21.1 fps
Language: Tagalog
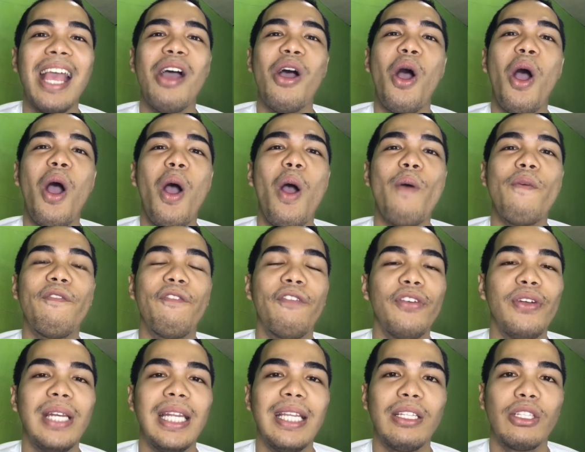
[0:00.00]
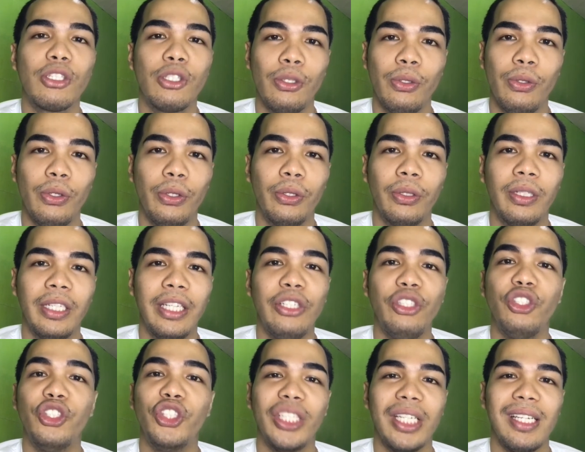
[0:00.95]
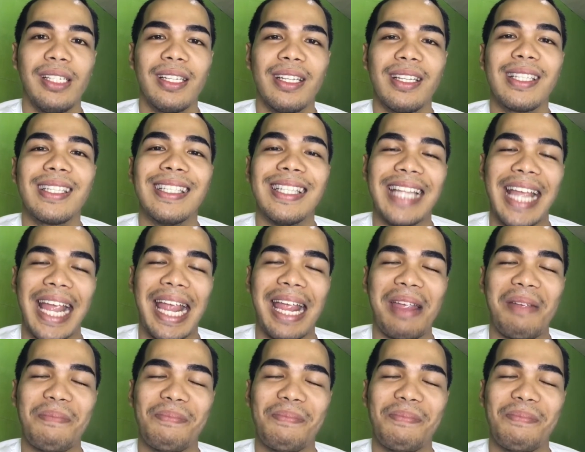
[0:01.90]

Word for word: Hopefully soon in Jesus' name.